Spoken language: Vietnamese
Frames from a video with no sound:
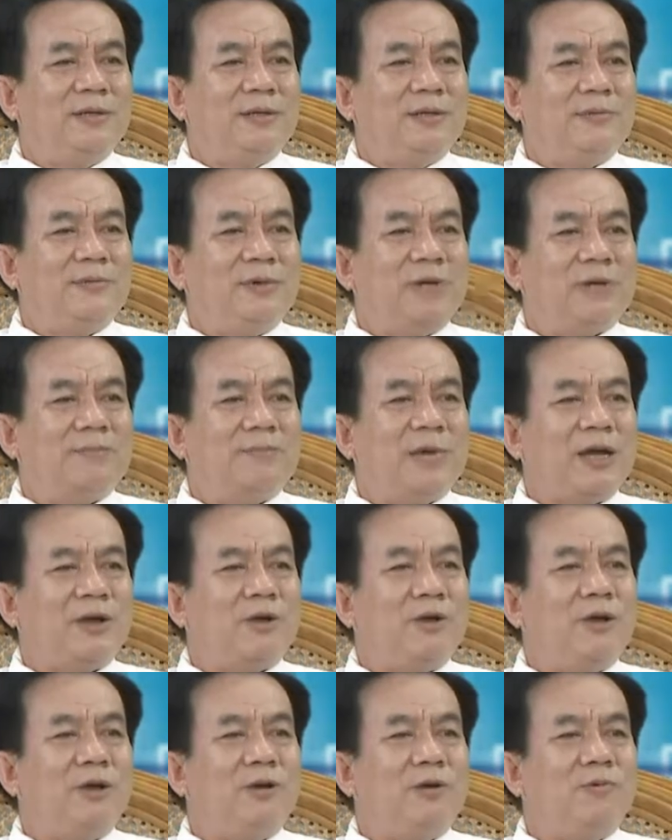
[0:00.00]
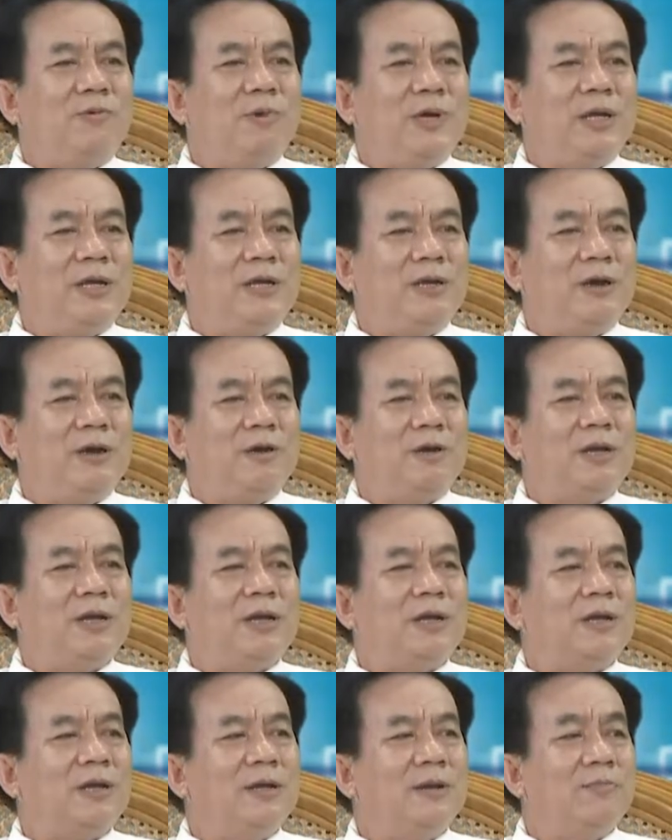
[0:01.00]
mà bà con quay gọi
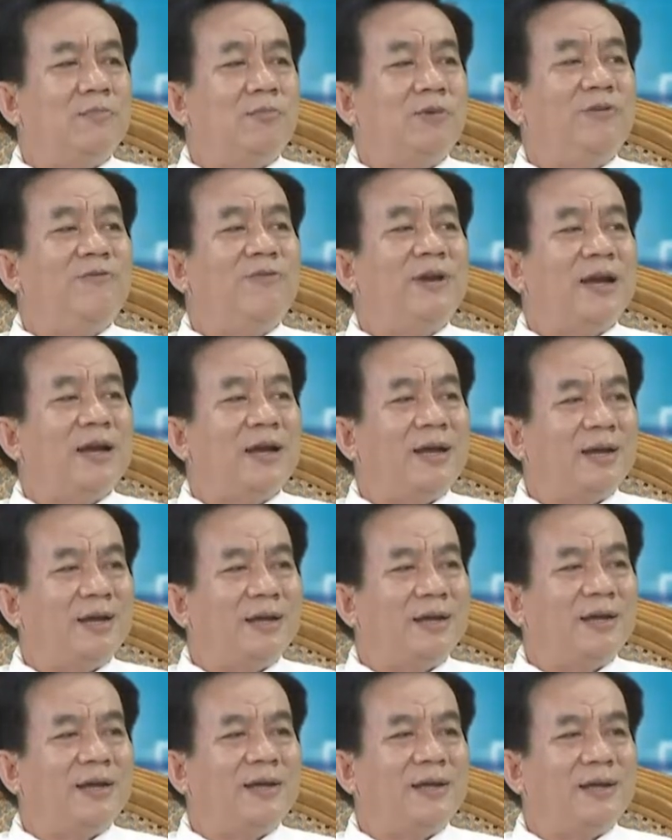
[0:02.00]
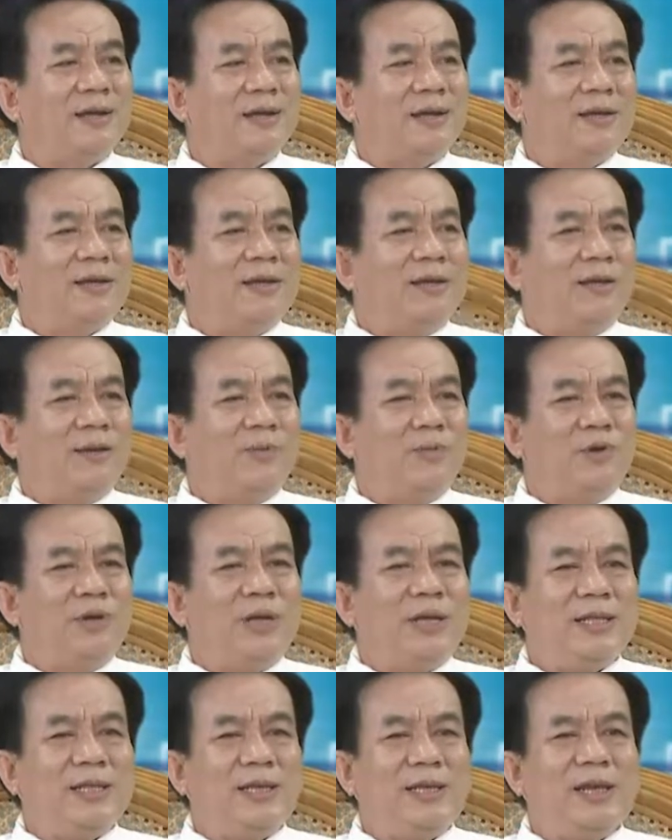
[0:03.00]
là mũi vằn mũi vằn yeah. Dạ. mũi
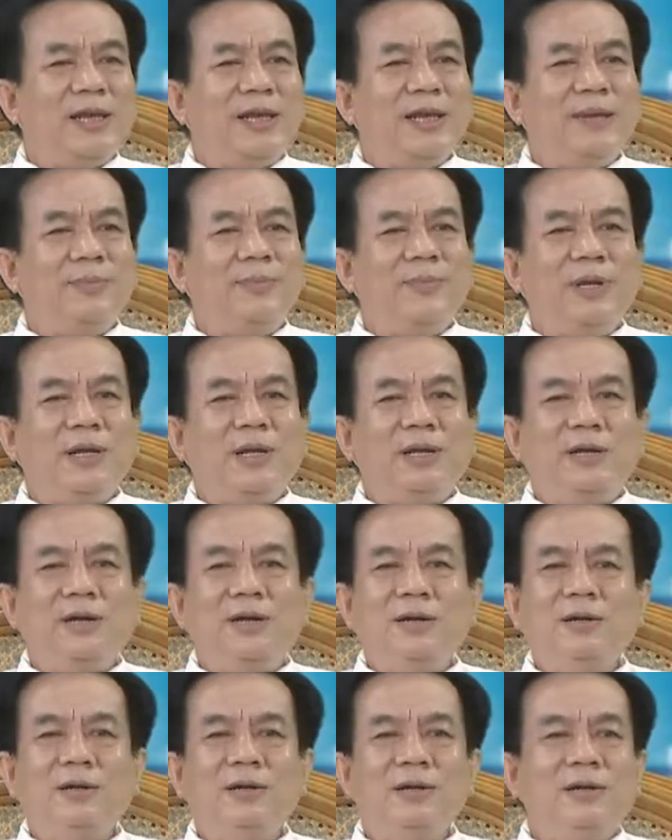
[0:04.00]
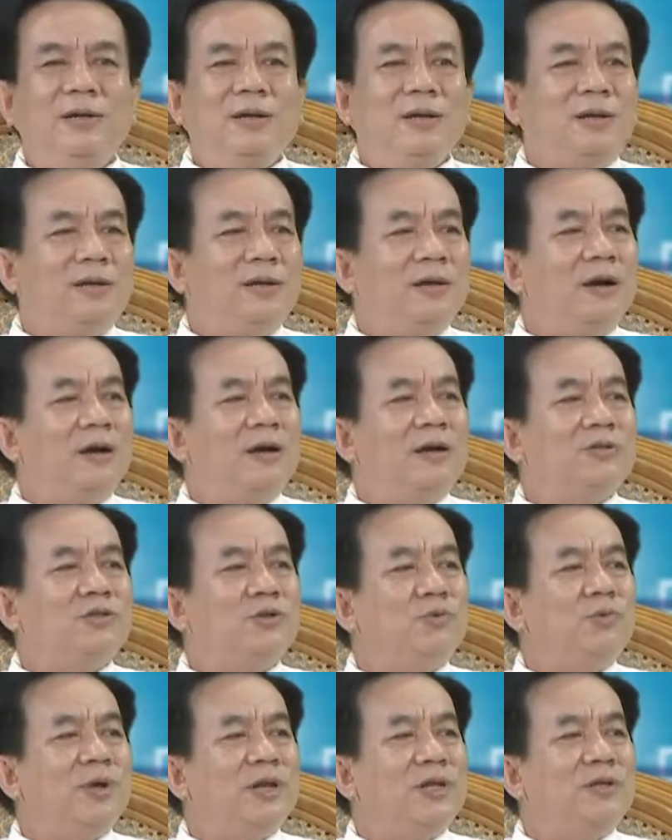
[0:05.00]
này thì đặc điểm là ở gần
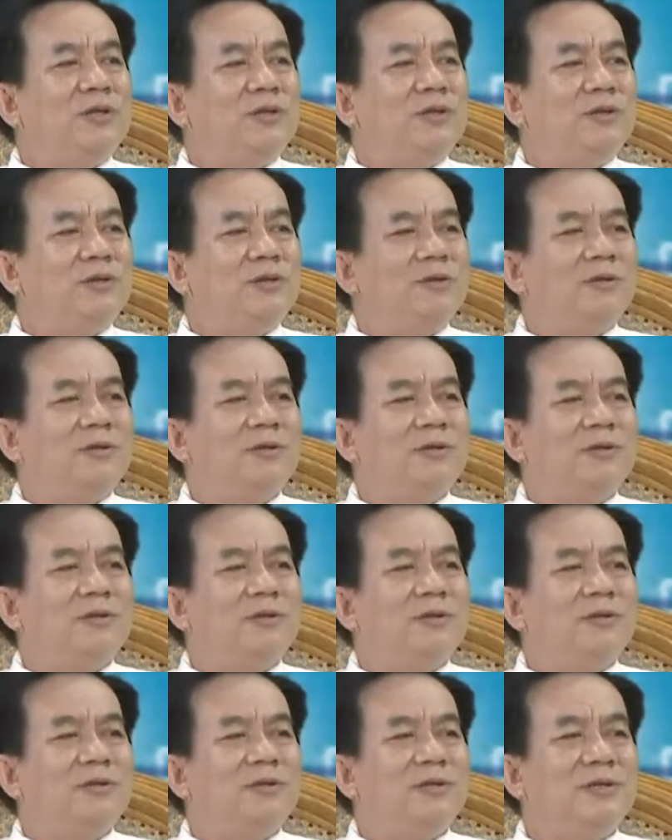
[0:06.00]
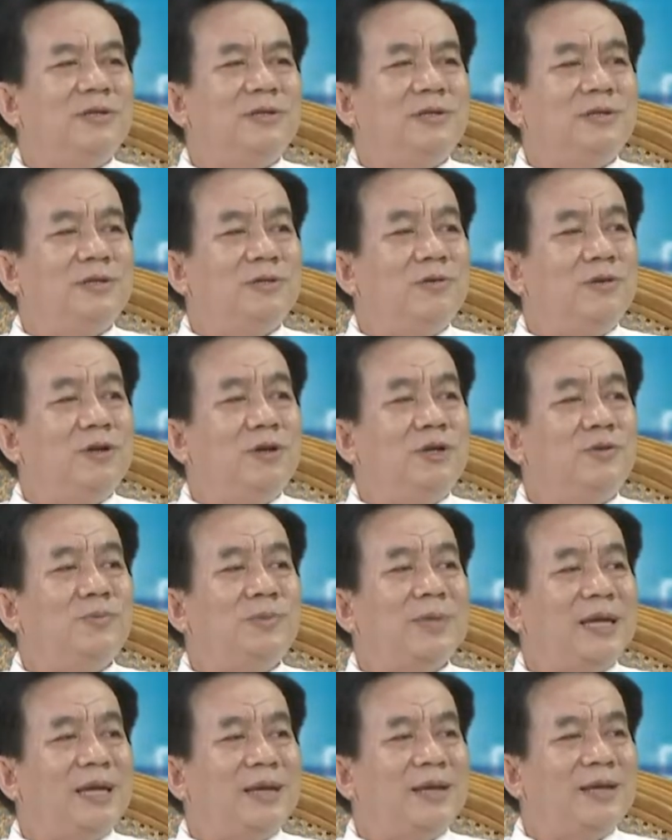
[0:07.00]
xung quanh con người chúng
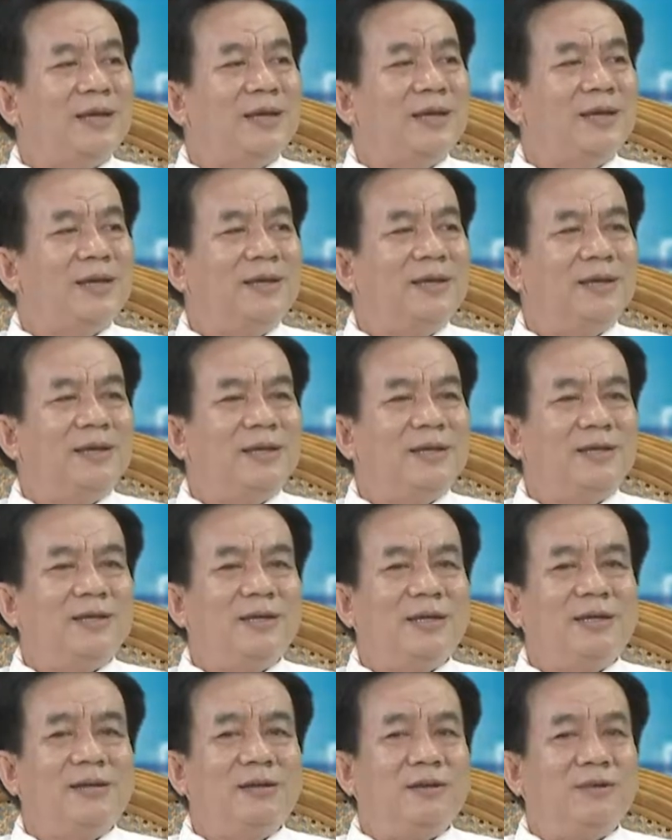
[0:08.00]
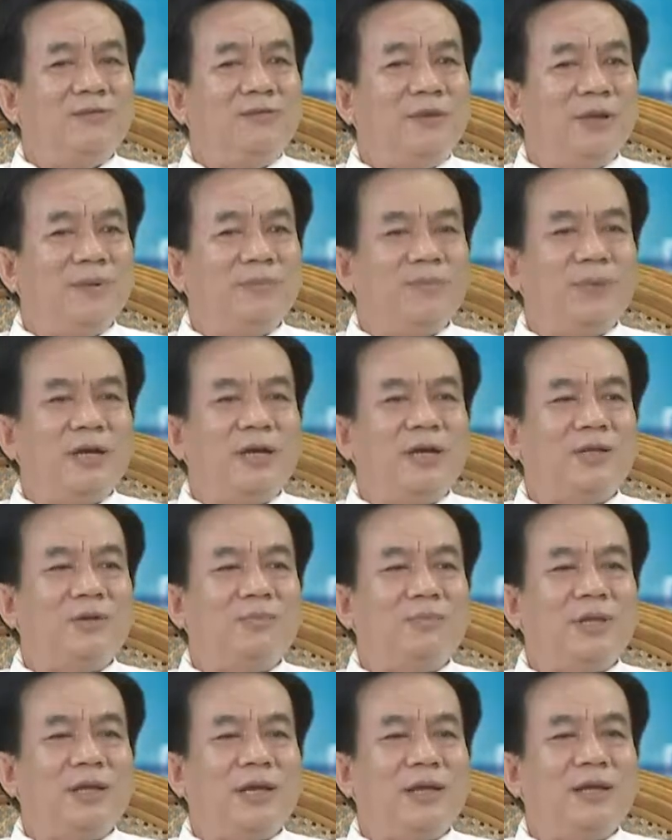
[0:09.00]
ta yeah. Dạ. cho nên cái việc mà
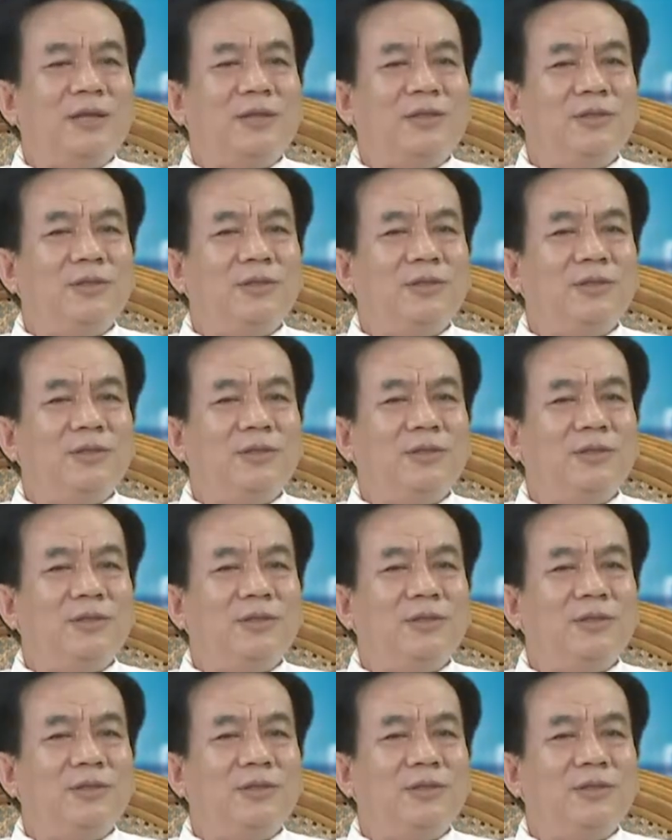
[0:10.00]
chúng ta